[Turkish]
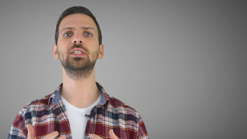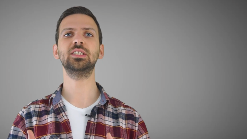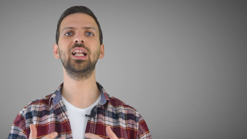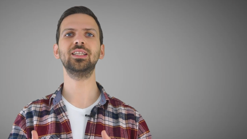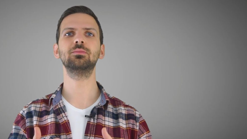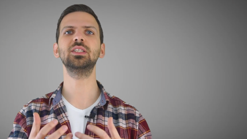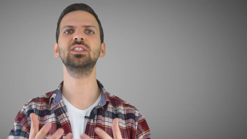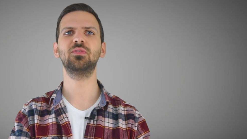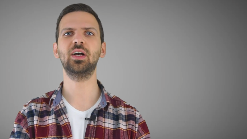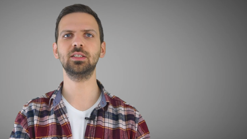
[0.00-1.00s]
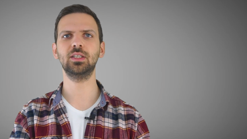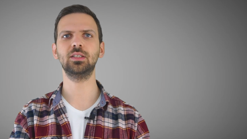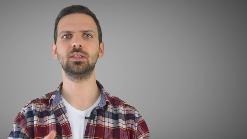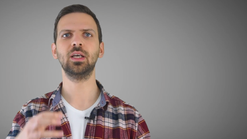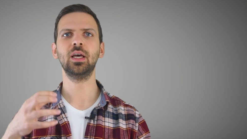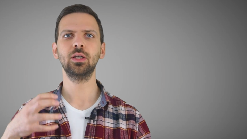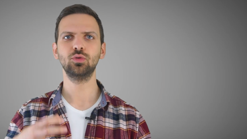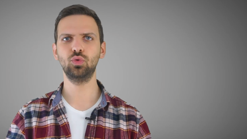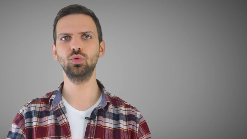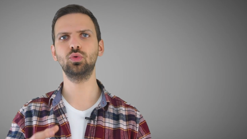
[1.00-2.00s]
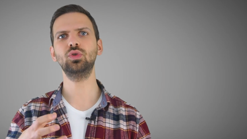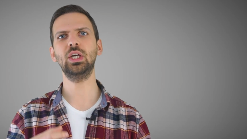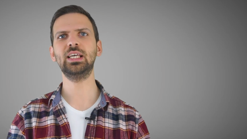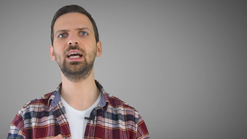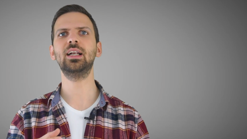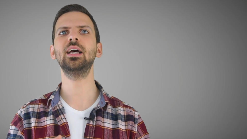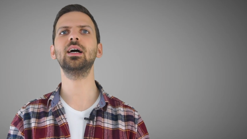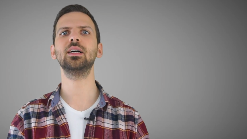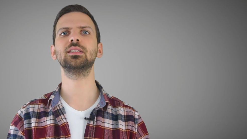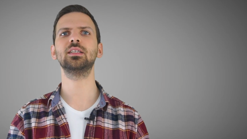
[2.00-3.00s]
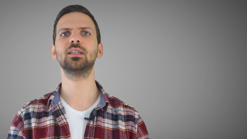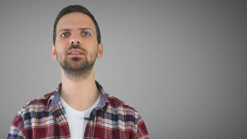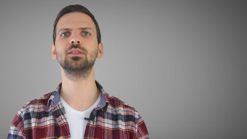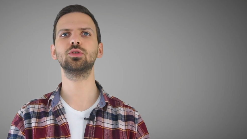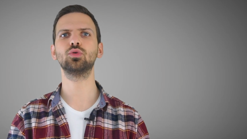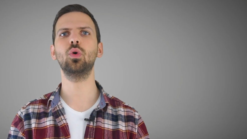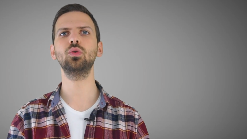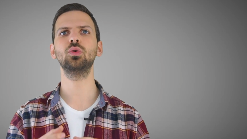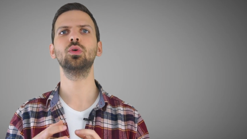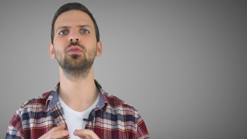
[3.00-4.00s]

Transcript: Hızlanmanız fazladır. Çünkü tekerleğe aktardığınız tork